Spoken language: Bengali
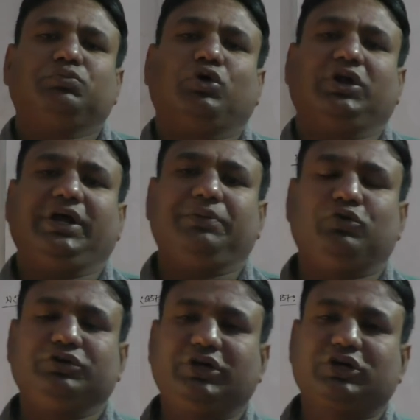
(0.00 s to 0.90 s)
ফলে
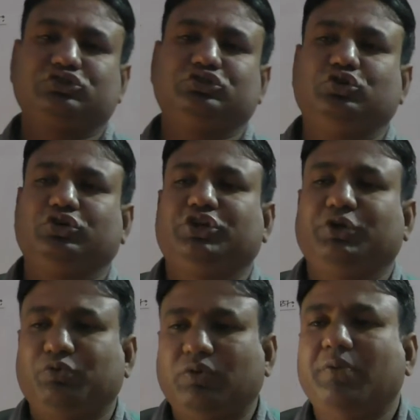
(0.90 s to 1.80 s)
মধ্যাকর্ষণ
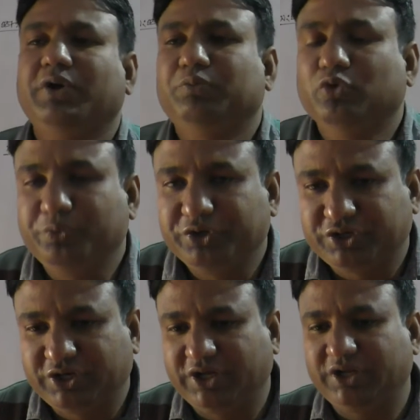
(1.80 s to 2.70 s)
শক্তির প্রভাবে
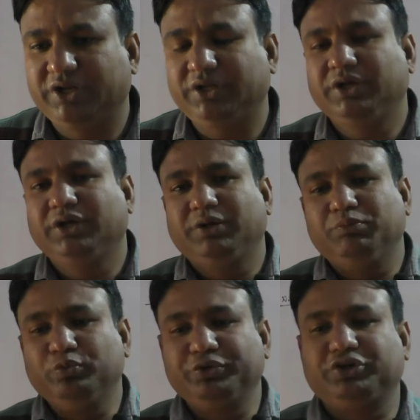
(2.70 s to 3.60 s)
ভূপৃষ্ঠের
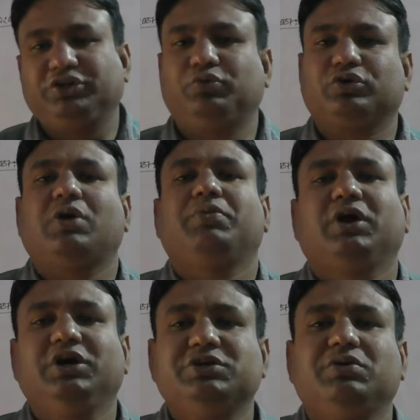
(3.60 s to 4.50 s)
ভূপৃষ্ঠতে ফোটা
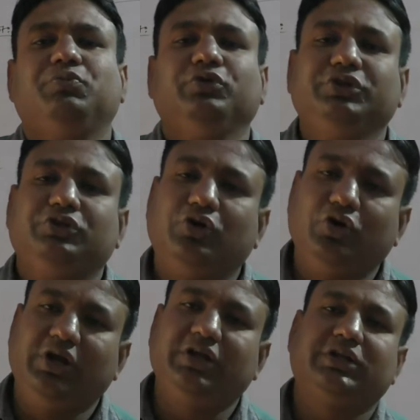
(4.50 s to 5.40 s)
ফোটা হিসাবে পতিত
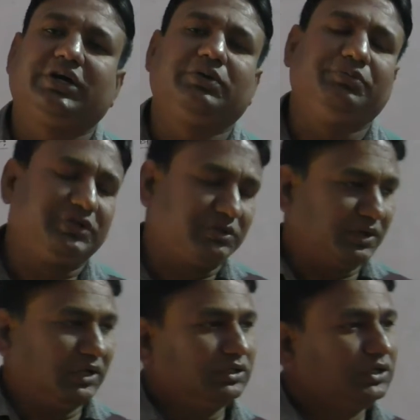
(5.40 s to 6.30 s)
হলে তাকে
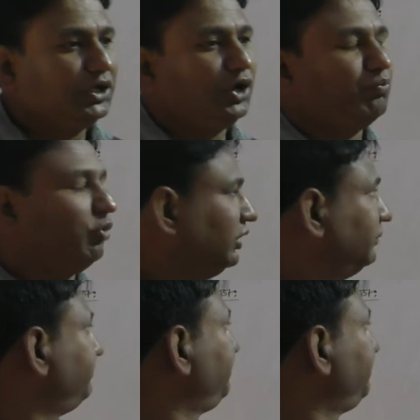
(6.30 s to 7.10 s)
বৃষ্টিপাত বলে